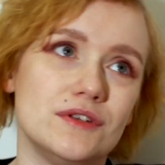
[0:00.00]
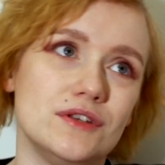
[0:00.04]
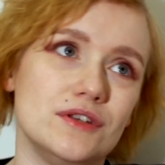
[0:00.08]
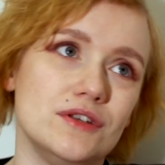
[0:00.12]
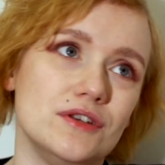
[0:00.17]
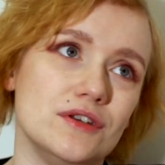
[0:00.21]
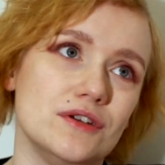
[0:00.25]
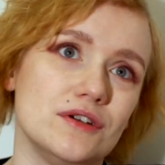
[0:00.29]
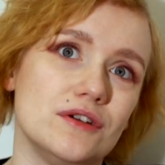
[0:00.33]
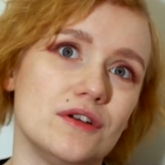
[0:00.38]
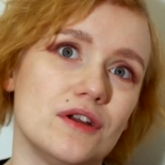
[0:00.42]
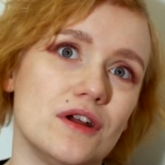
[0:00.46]

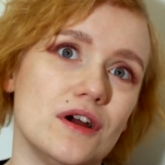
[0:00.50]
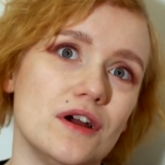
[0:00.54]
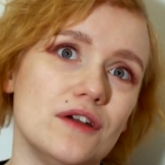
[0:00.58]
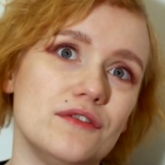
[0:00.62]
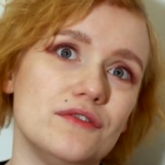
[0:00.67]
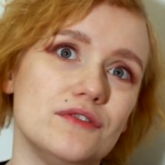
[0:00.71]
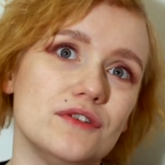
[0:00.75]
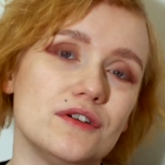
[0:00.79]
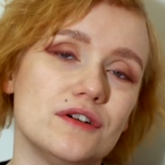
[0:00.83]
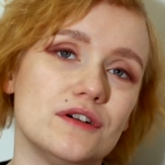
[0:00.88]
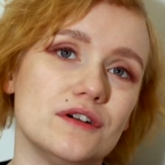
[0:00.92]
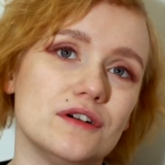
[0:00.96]
и
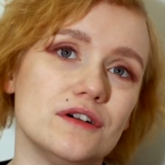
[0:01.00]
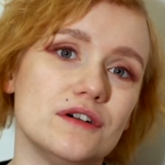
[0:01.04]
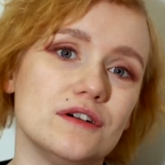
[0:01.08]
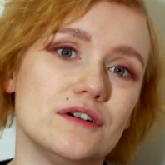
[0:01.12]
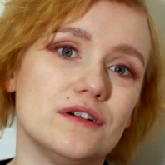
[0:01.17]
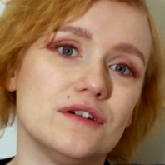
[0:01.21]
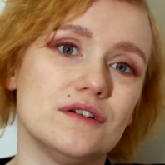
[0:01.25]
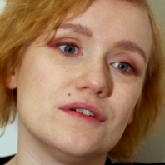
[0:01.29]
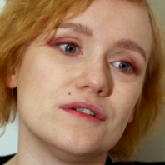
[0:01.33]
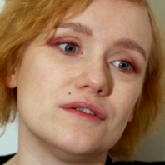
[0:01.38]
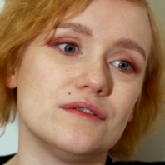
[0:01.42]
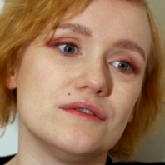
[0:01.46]

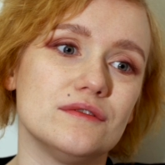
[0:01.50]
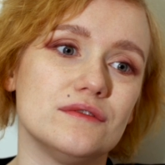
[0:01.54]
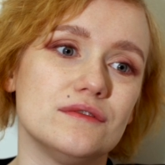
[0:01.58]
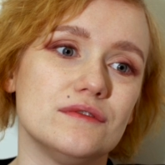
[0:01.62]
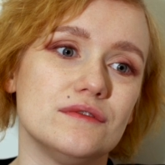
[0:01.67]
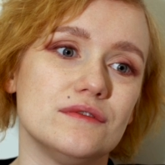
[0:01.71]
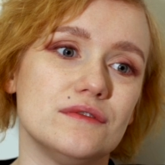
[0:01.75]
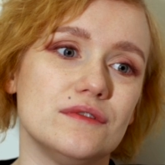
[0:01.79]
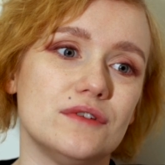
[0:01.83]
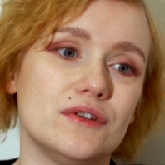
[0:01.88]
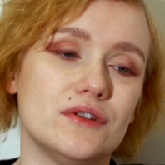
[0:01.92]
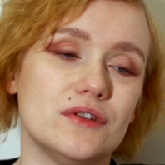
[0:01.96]
графика,
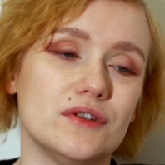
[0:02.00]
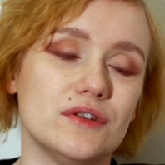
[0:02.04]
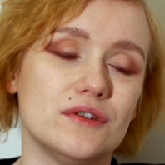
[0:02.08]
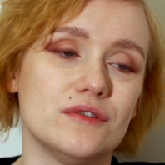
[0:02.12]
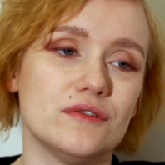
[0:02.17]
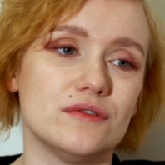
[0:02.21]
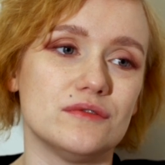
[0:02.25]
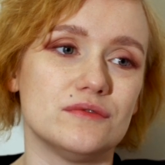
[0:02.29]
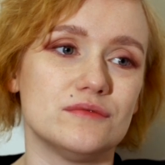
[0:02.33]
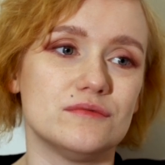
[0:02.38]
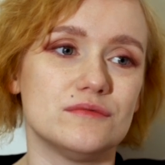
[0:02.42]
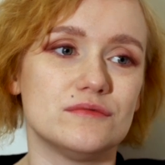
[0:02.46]
и
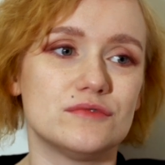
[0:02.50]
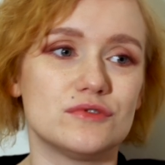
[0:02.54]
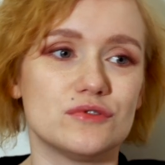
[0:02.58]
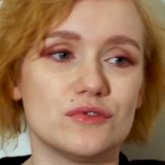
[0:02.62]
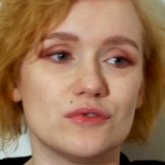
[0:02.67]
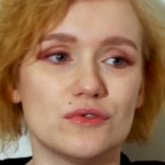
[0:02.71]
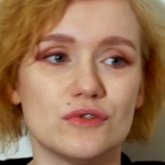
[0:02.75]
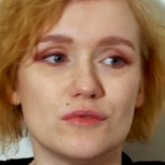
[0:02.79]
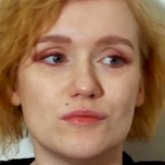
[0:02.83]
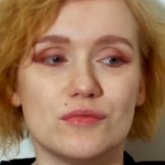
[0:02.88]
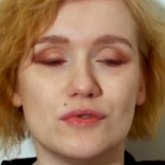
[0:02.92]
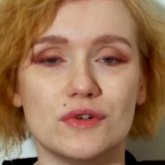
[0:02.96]

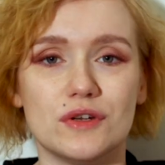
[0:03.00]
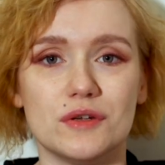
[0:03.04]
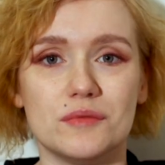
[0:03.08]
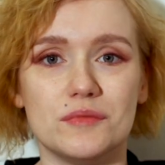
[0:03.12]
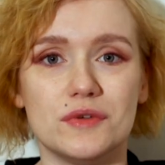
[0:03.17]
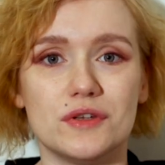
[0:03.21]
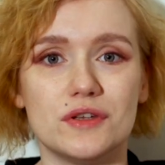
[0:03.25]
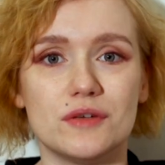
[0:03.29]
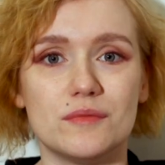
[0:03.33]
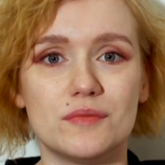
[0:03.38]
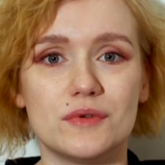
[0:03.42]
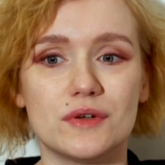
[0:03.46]
что-то
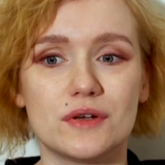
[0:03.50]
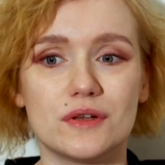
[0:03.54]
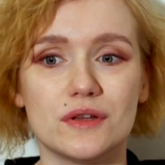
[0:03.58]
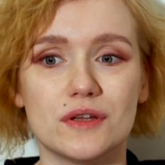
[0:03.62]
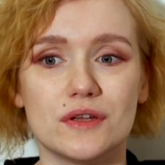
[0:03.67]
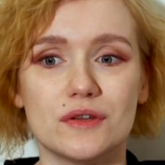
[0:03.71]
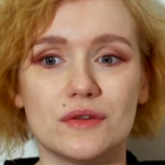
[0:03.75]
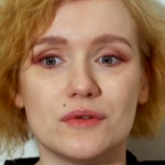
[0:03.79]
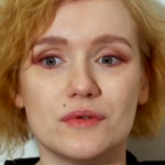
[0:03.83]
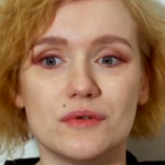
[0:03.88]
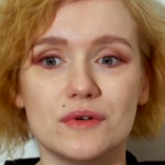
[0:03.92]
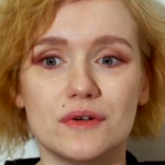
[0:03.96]
более-менее
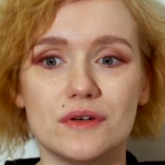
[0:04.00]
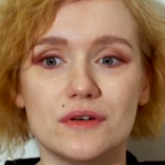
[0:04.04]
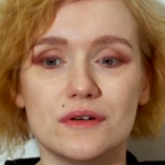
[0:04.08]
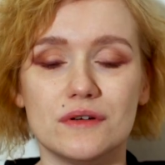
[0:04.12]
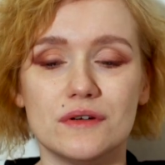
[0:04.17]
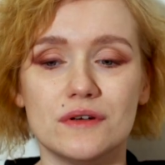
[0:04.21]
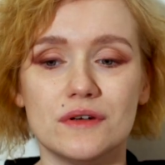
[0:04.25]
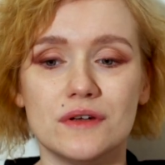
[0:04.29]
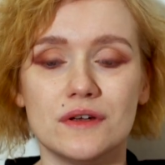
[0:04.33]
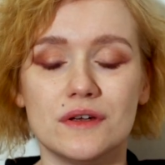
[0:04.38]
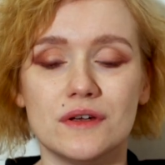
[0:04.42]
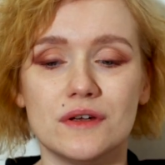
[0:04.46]
прикладное –
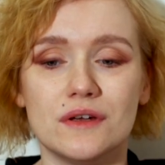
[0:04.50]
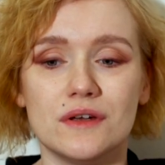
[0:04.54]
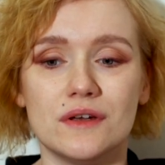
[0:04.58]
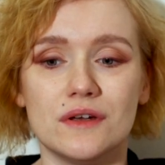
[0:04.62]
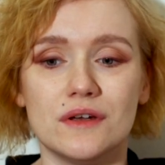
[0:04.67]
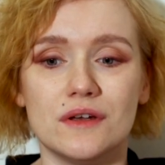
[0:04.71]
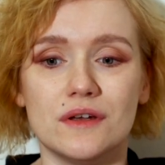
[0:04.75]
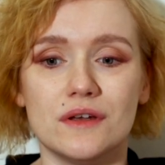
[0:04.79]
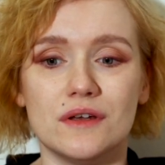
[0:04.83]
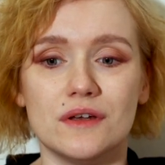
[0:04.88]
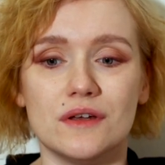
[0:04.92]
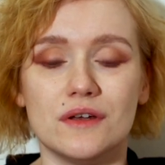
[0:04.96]

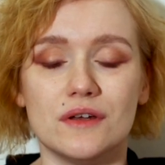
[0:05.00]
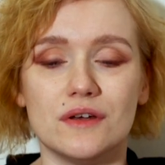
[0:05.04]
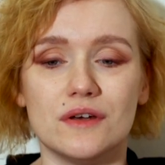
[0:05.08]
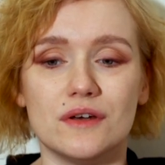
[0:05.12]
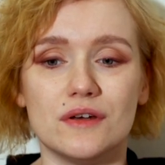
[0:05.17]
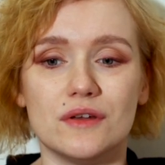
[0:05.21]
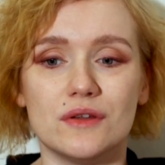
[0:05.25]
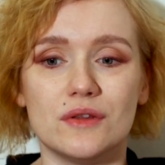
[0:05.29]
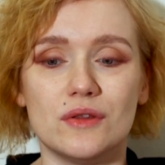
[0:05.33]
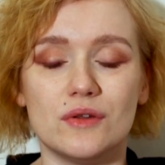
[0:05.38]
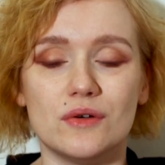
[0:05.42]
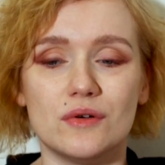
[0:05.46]

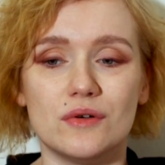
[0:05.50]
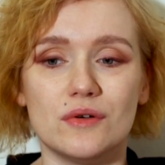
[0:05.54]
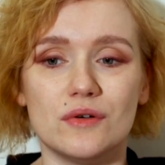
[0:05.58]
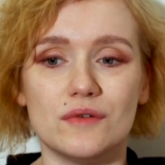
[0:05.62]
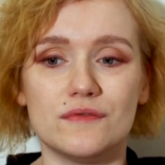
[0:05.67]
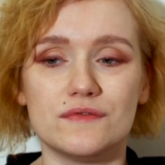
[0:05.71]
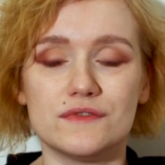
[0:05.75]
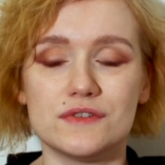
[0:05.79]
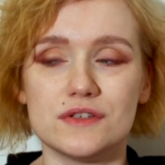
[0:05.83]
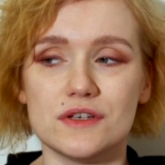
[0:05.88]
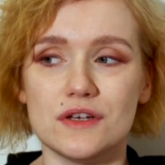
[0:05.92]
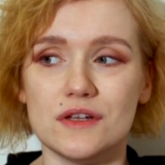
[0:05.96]
но
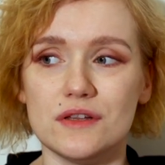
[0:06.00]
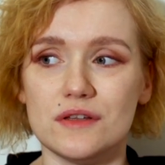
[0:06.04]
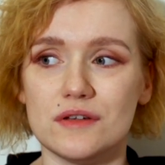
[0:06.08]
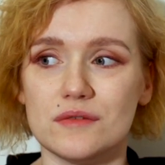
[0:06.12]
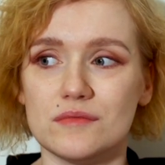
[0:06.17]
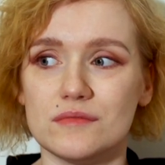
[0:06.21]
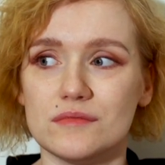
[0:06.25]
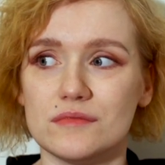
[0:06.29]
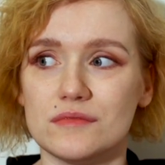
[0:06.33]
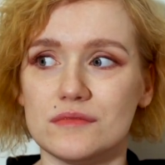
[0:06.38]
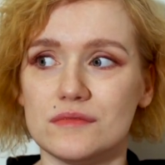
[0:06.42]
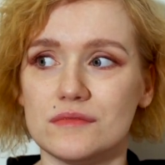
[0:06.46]
в
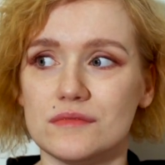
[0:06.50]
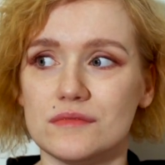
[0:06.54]
целом